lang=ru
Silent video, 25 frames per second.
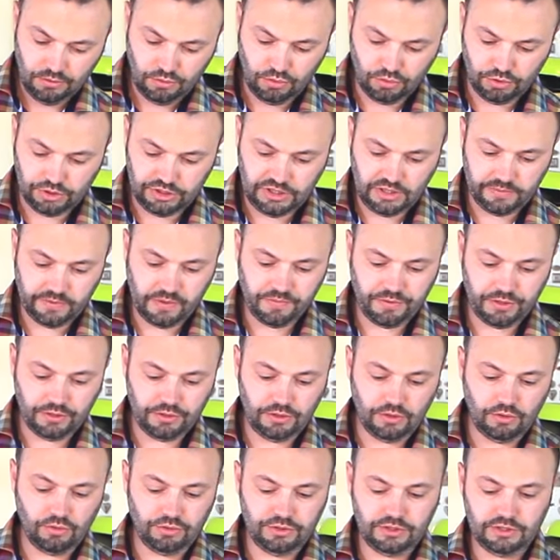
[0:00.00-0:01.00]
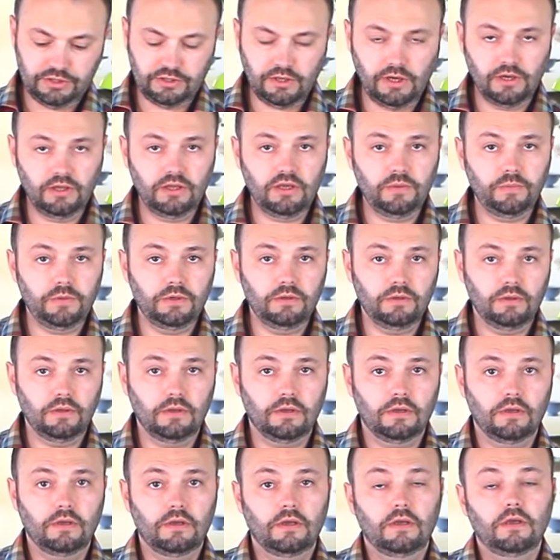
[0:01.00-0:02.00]
То же самое проделаю с остальными
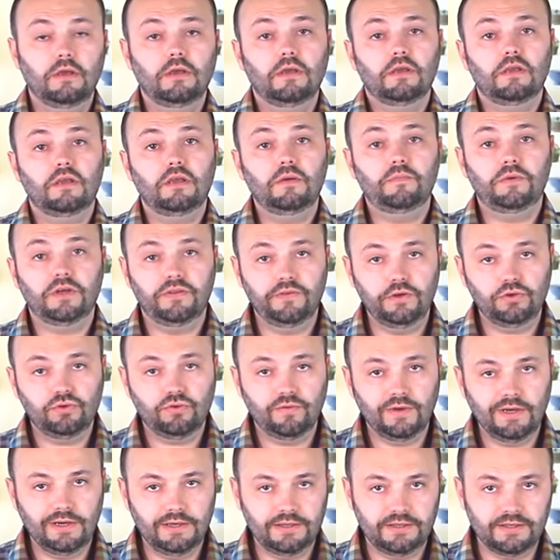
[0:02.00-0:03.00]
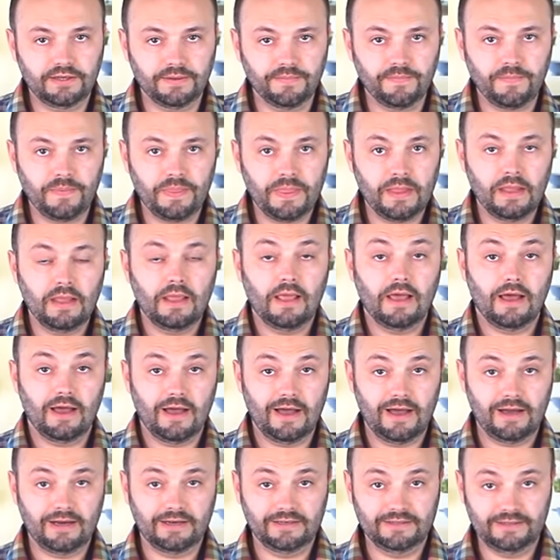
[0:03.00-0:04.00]
и подвешу вялиться.
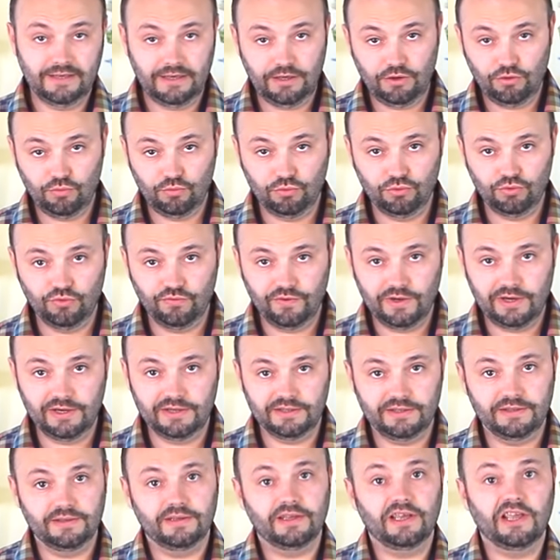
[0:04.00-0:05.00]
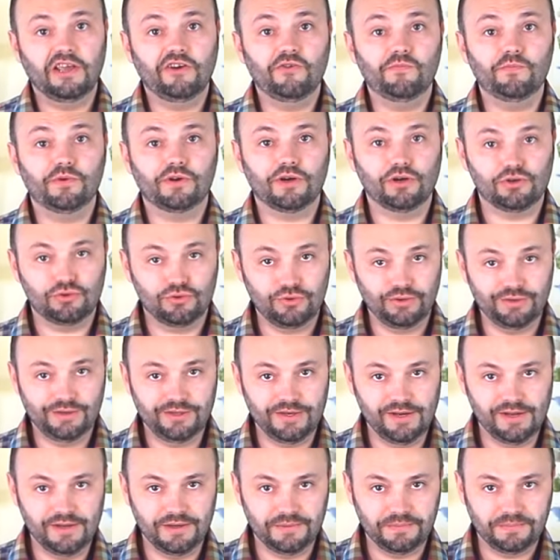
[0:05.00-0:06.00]
А где я ее буду вялить, я вам покажу
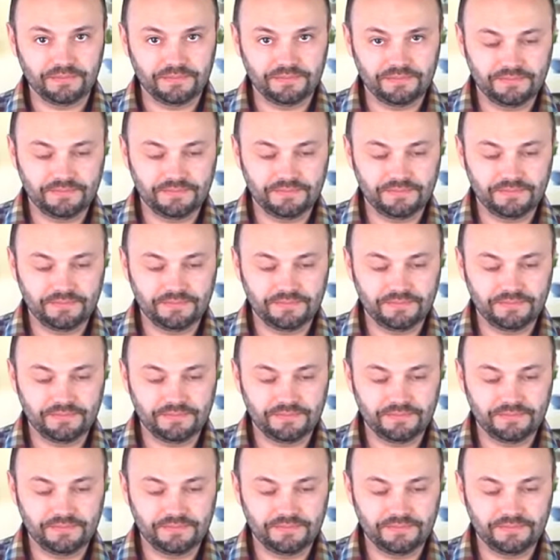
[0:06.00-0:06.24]
отдельно.